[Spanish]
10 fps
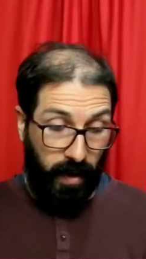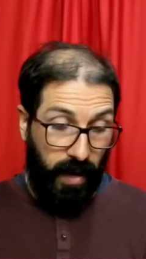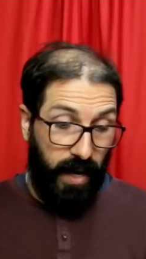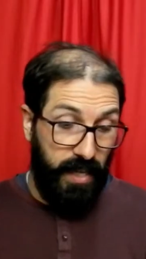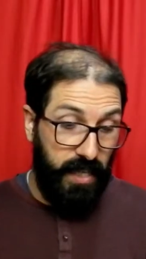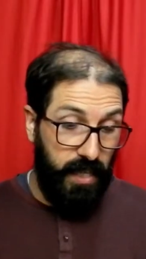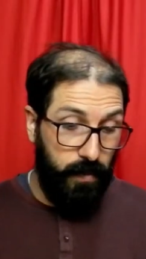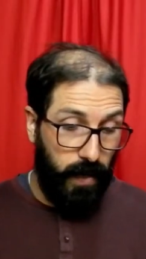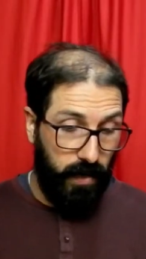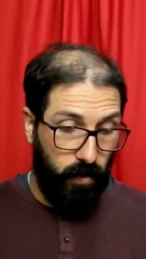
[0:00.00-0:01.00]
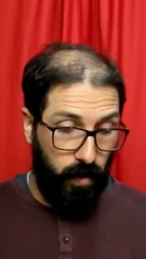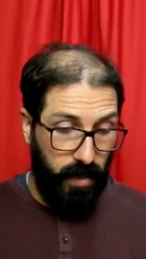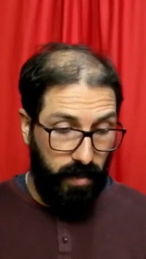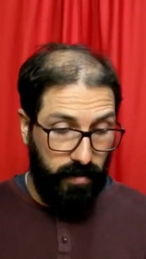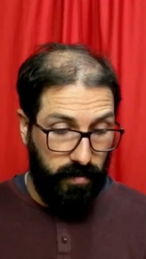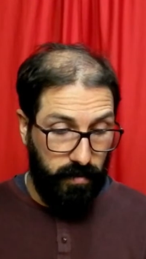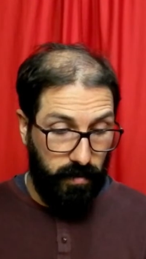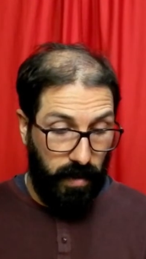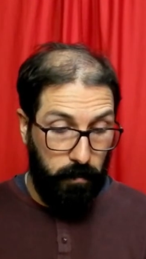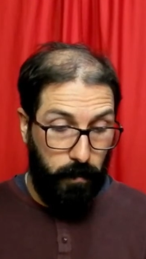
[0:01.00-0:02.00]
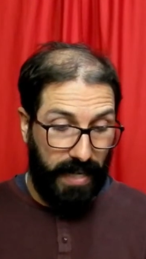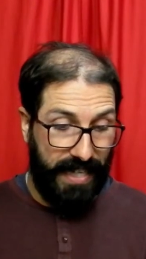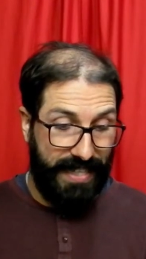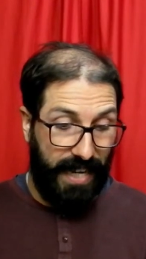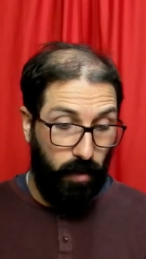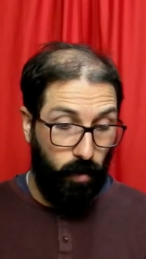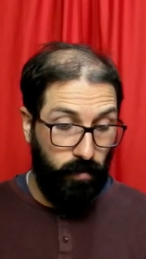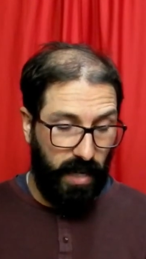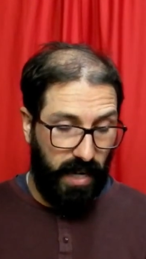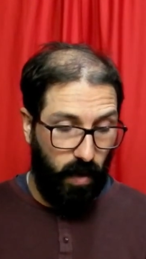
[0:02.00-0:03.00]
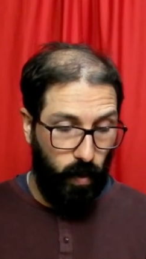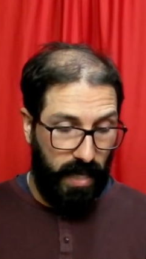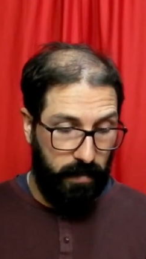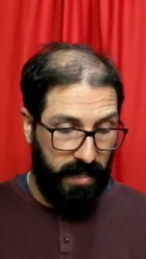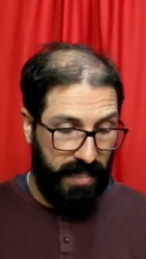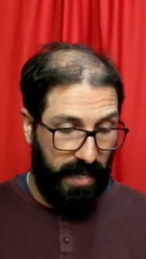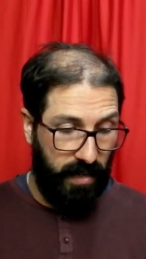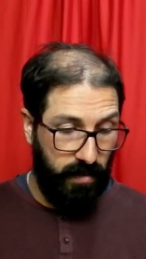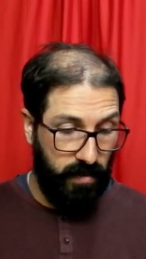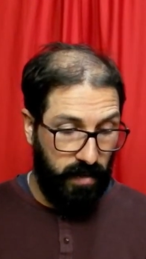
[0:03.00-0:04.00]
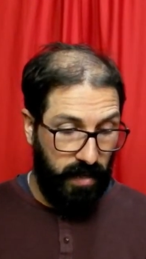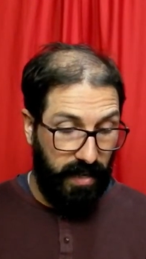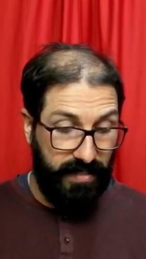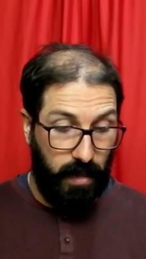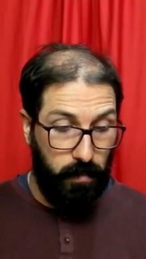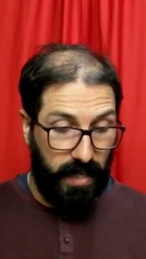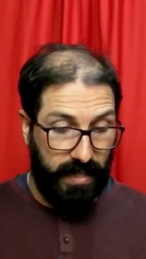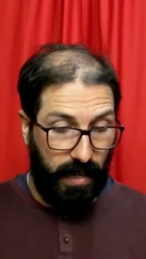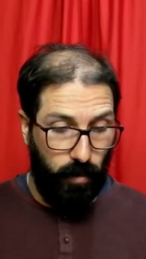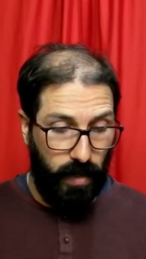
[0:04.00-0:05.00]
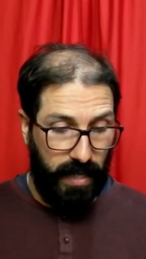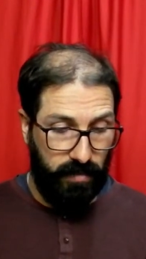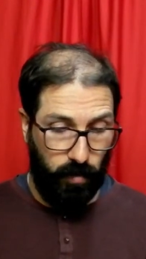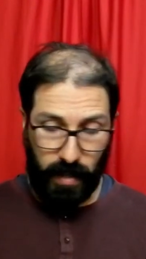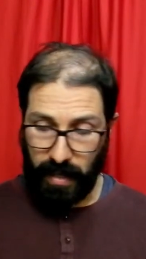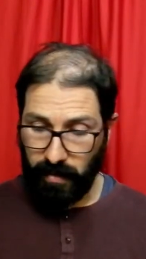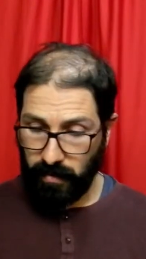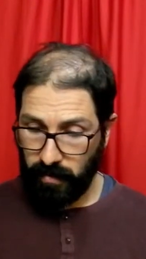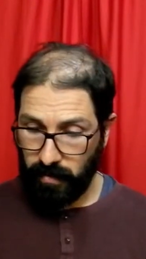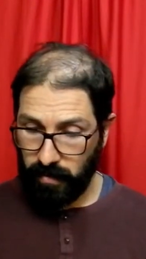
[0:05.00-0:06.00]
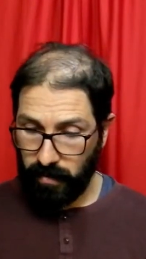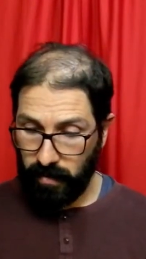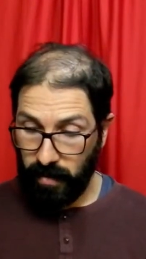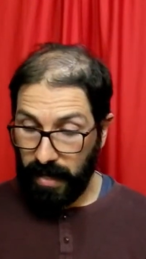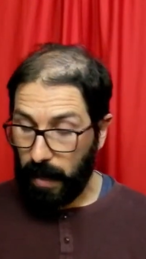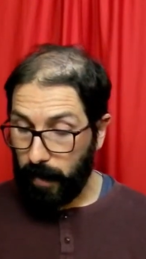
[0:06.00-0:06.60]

Ahí iba iris empaquetado en una jaula de metal, hacia el mercado de la ciudad. A